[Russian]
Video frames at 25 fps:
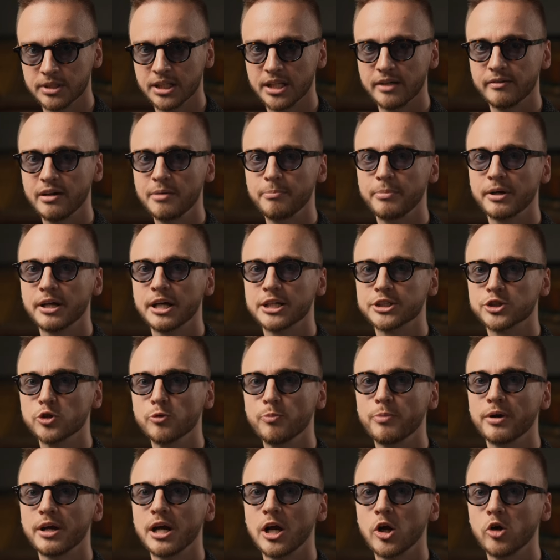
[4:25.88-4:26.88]
Давай
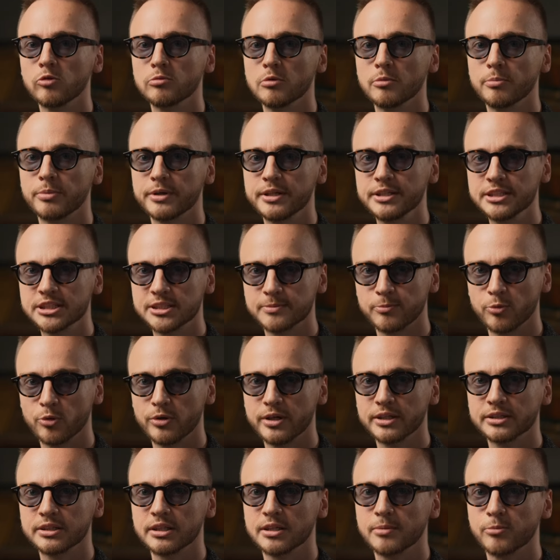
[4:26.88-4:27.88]
покажу, по какому принципу
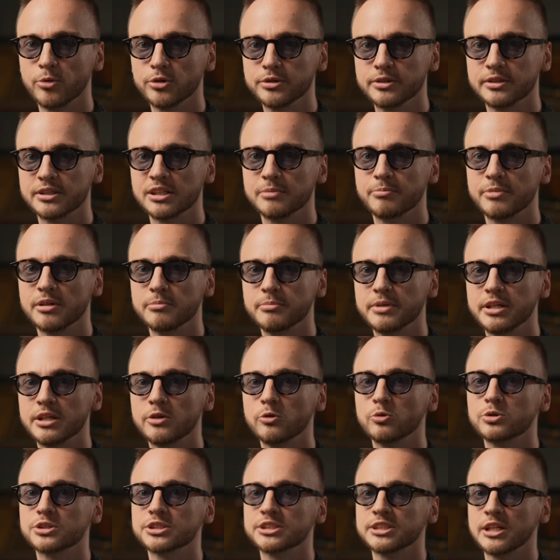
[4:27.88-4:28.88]
это работает на
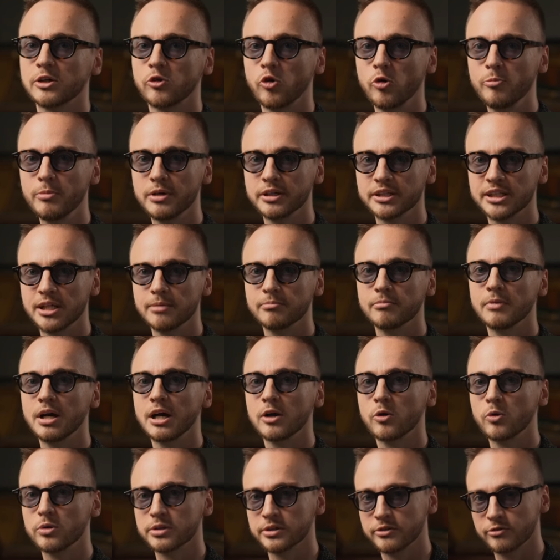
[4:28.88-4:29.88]
примере уже знакомых нам
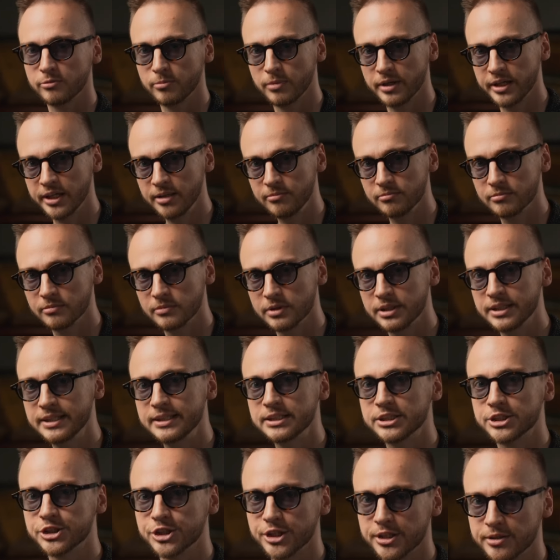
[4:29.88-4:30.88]
аккордов BM
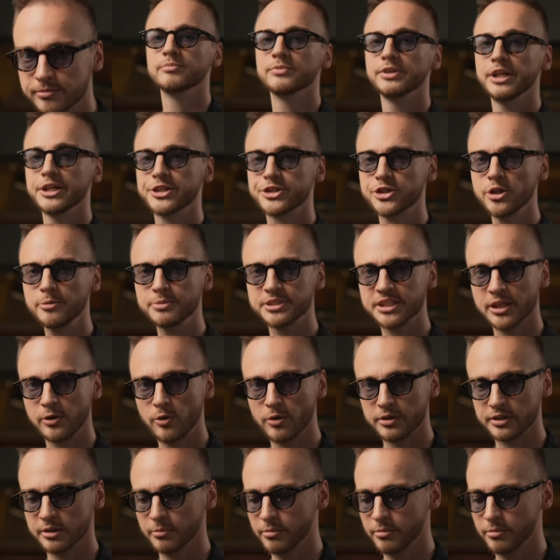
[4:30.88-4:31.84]
и G. Начнем с аккорда